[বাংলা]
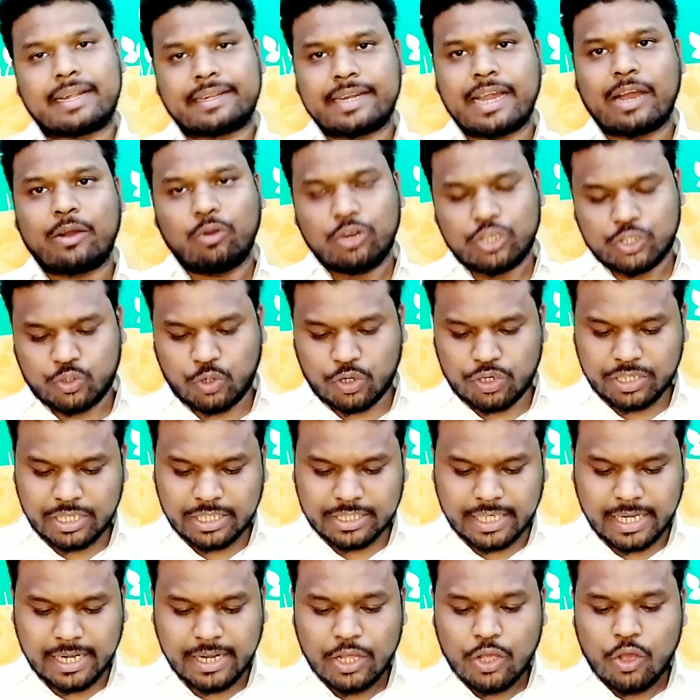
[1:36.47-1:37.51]
আটটা গোলে শট
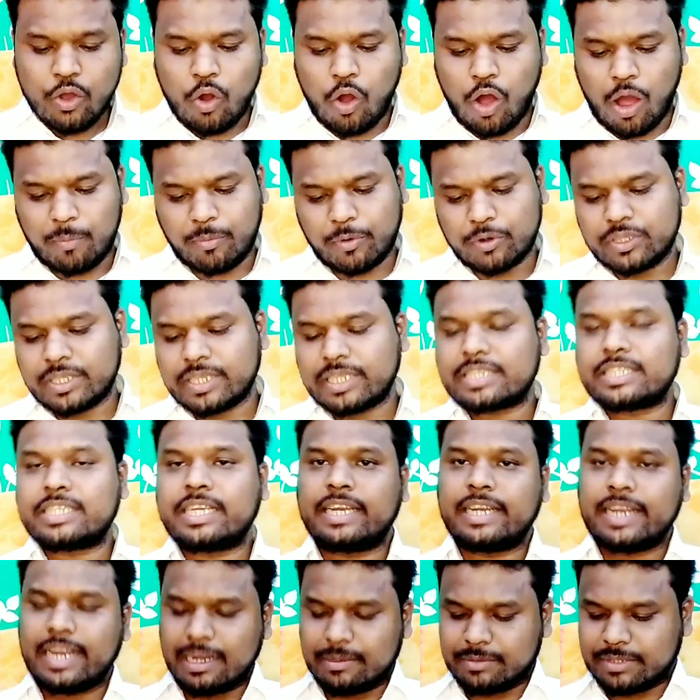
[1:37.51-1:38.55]
নিয়েছিলেন অপরদিকে
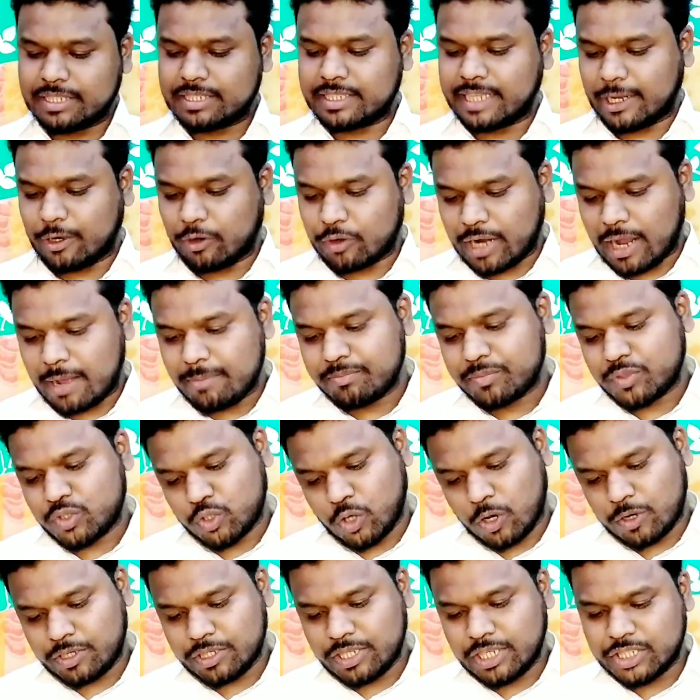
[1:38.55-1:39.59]
চেন্নাই এফসি তেরোটা
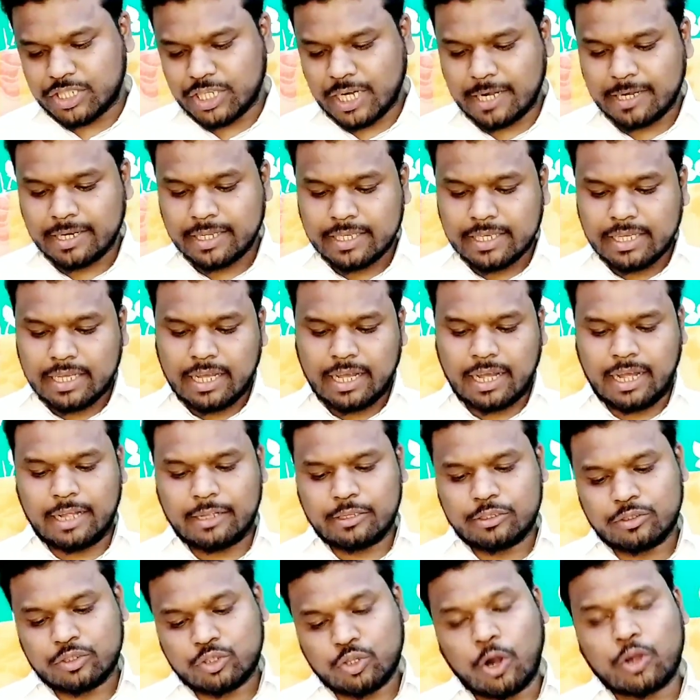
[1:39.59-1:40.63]
শট নিয়েছিলেন
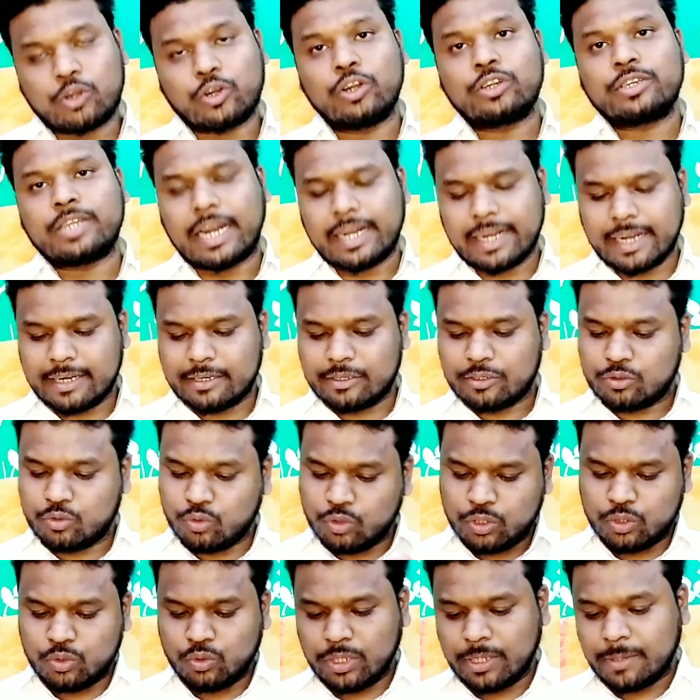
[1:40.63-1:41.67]
শট অন টার্গেট
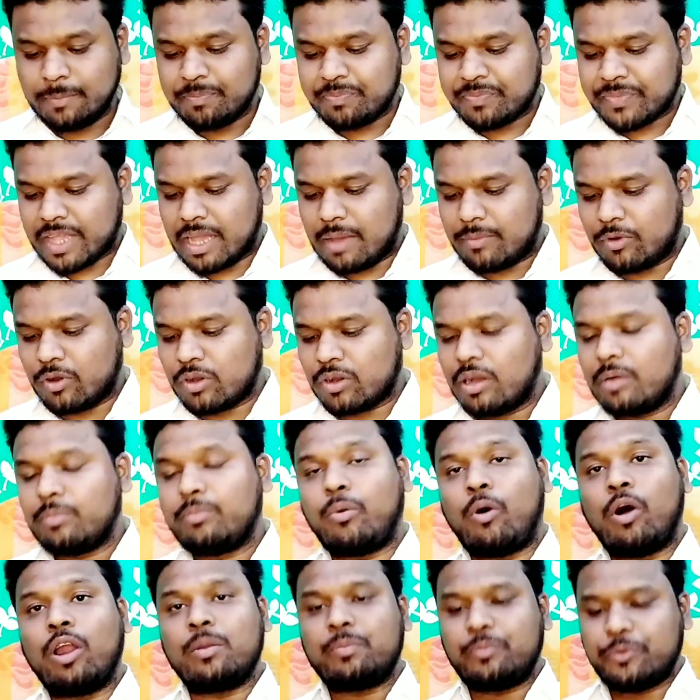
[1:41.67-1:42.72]
দুই দুই এবং
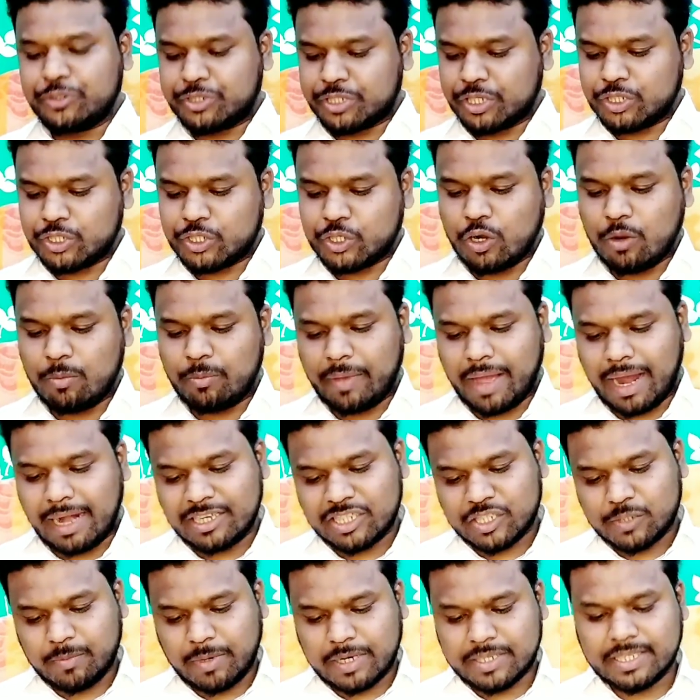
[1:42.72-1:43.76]
বল পজিশন ছিল
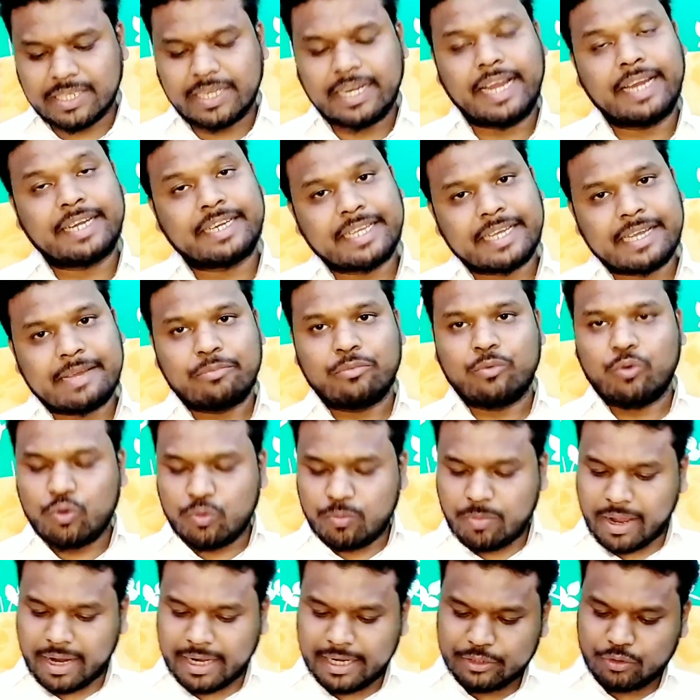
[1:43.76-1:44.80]
বিয়াল্লিশ পার্সেন্ট এটিকে
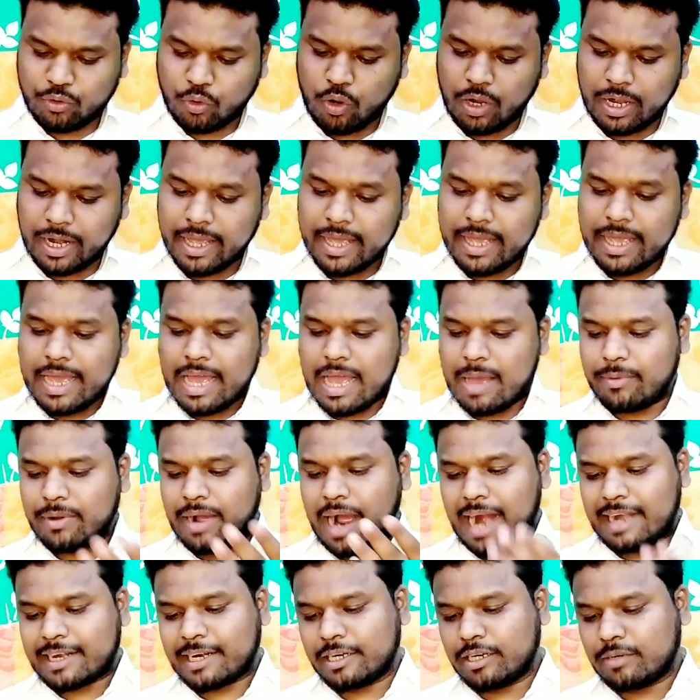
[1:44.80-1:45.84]
মোহনবাগানের দখলে এবং
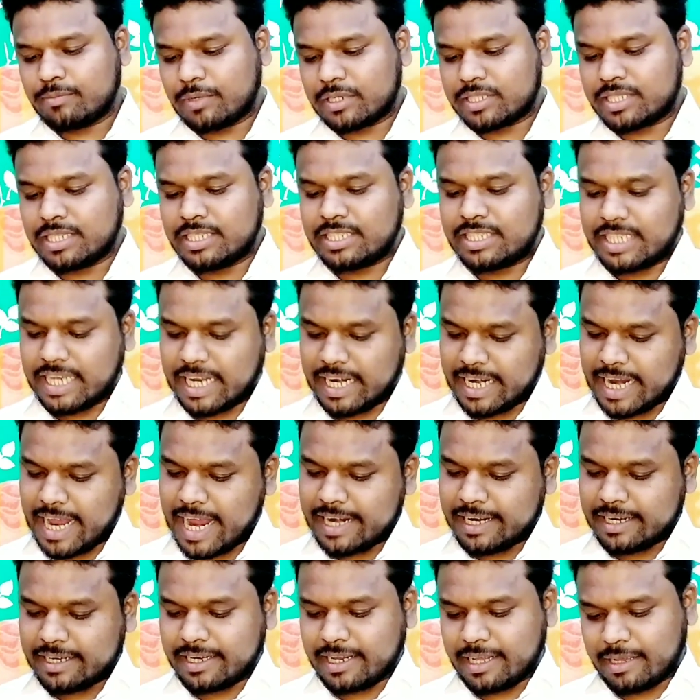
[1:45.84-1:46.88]
আঠান্ন পার্সেন্ট চেন্নাই
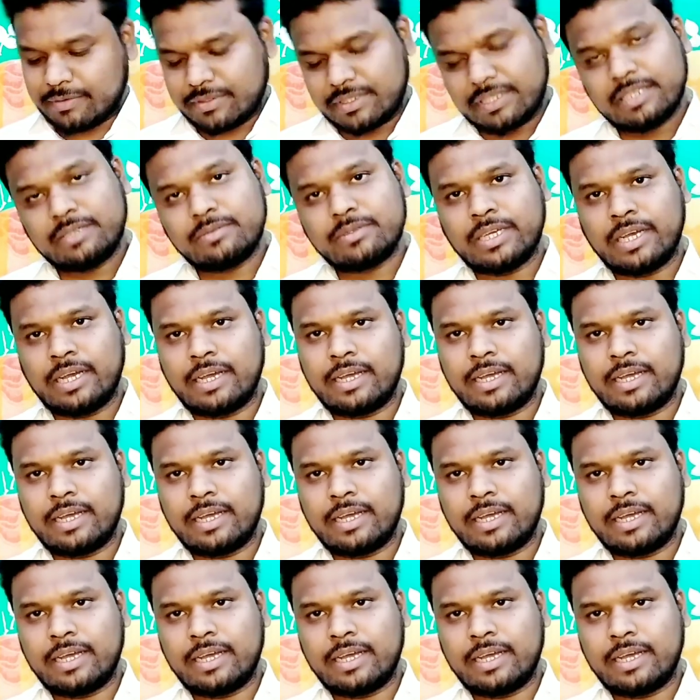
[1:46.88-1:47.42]
এফসির